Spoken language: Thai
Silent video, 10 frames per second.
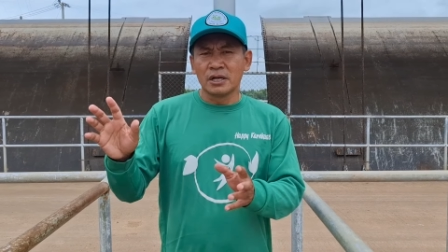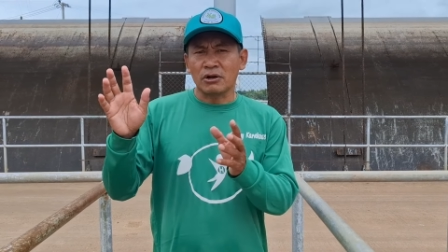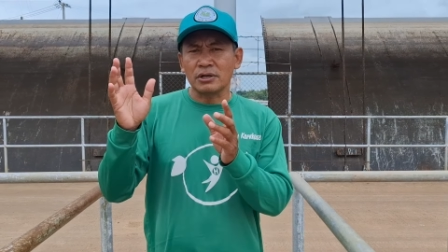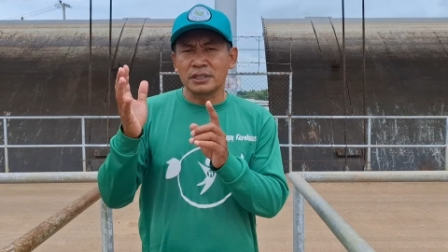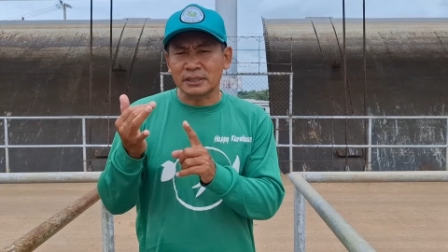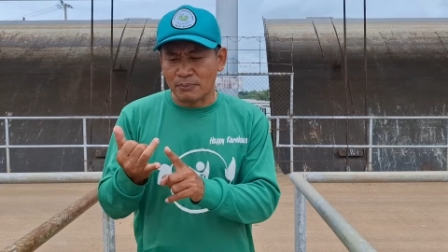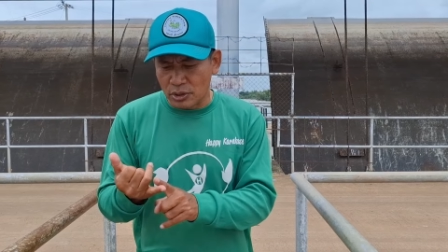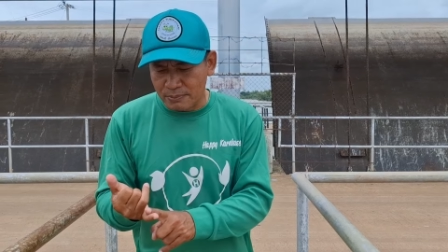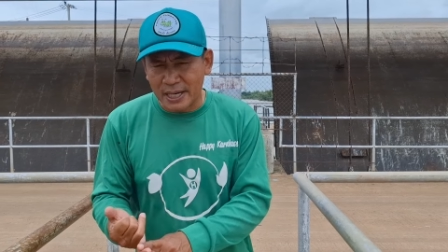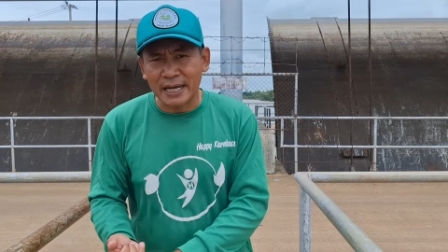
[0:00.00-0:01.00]
ก็คือตำบ
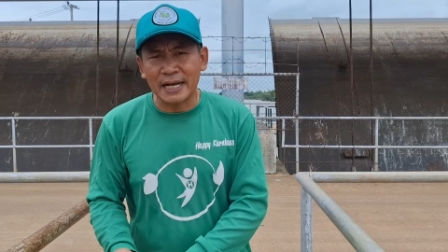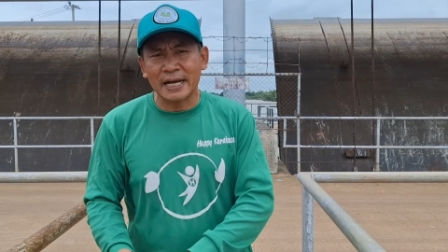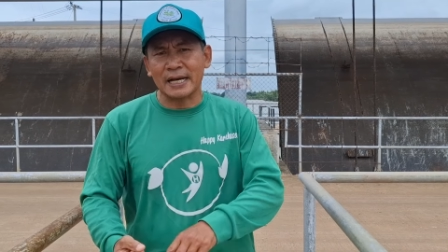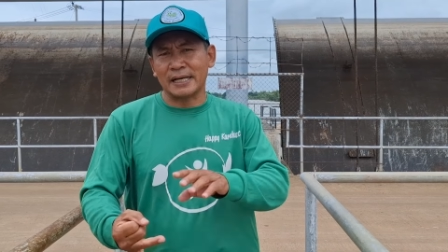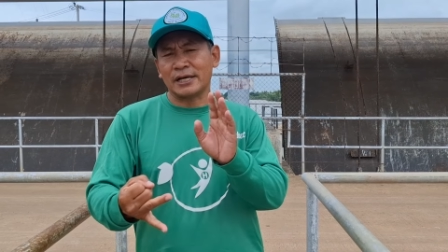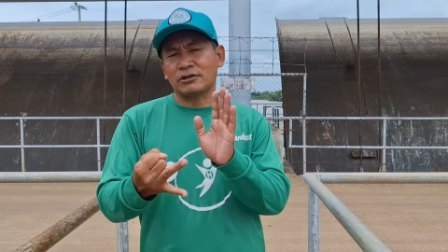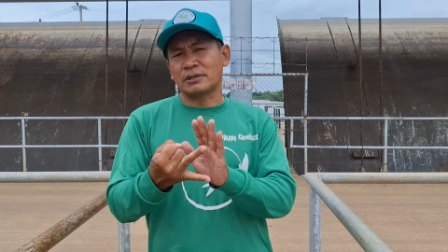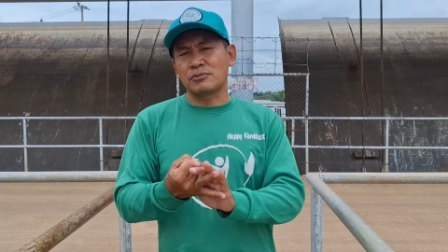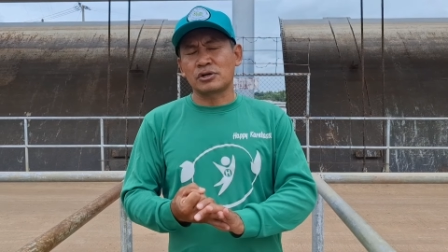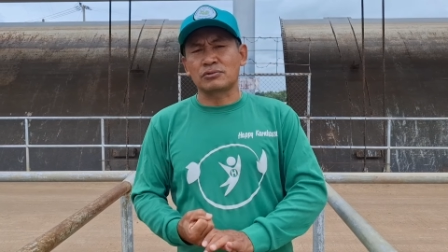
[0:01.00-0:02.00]
ลมะค่า และก็
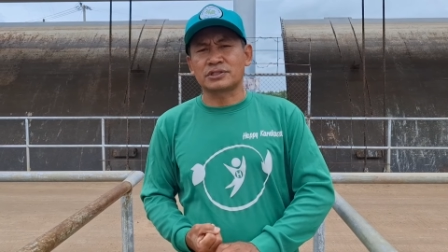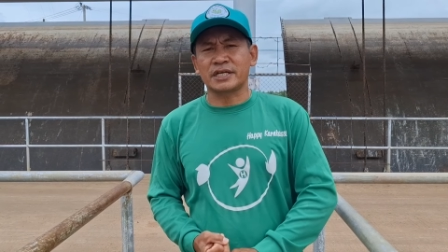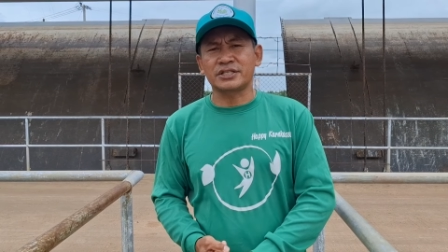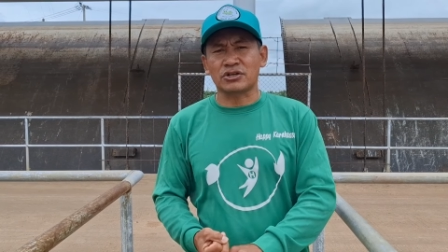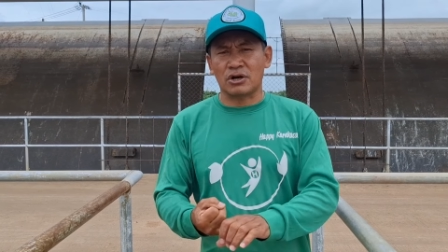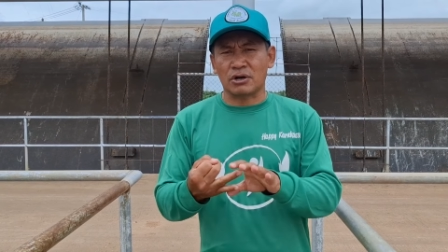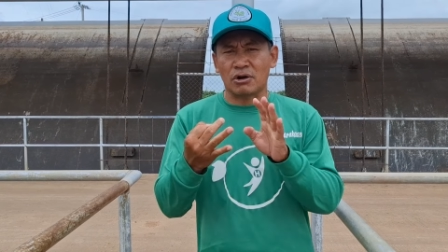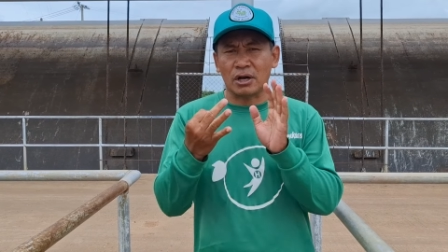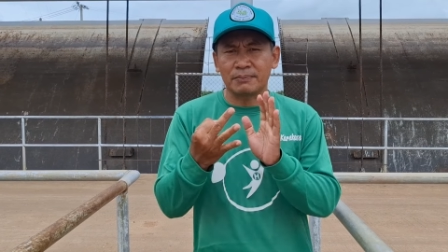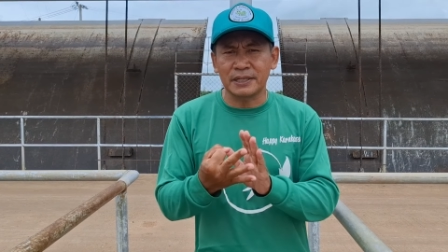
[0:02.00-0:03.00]
ตำบลกุดไส้จอกข
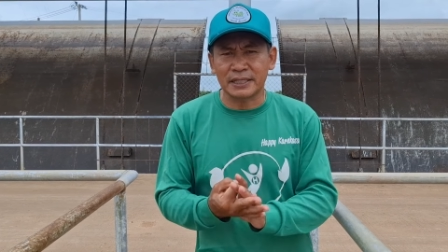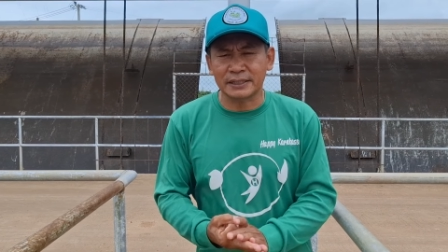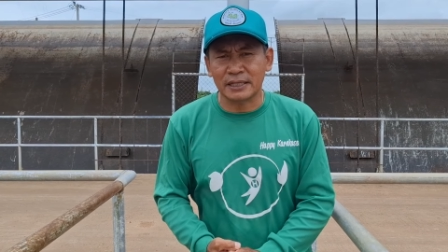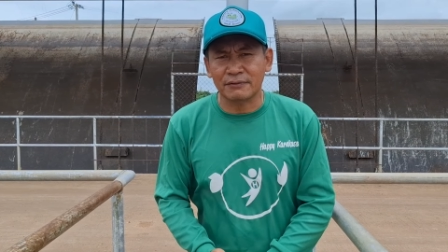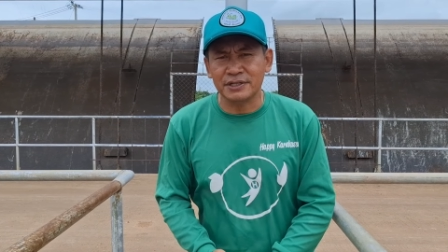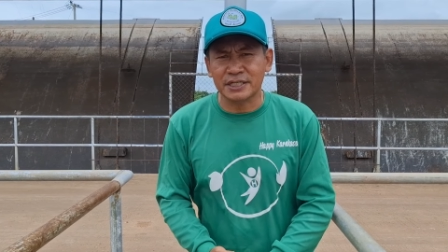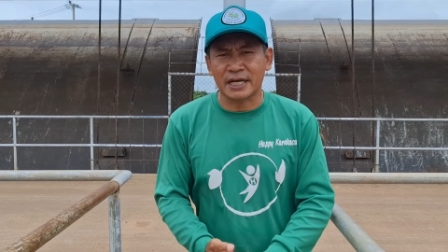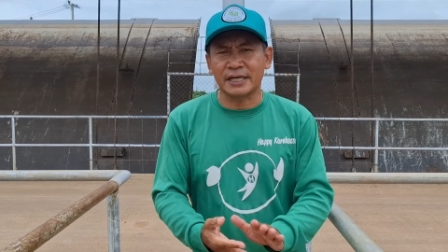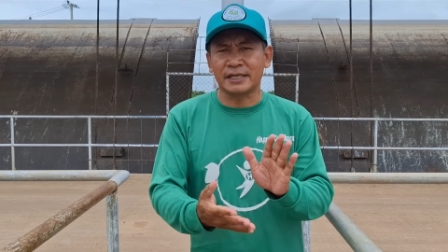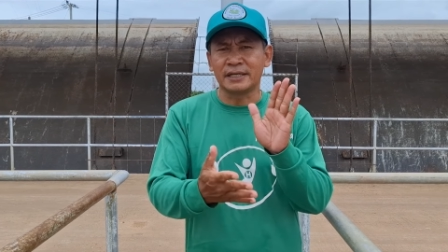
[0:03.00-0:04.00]
องอำเภอคันธรวิชัย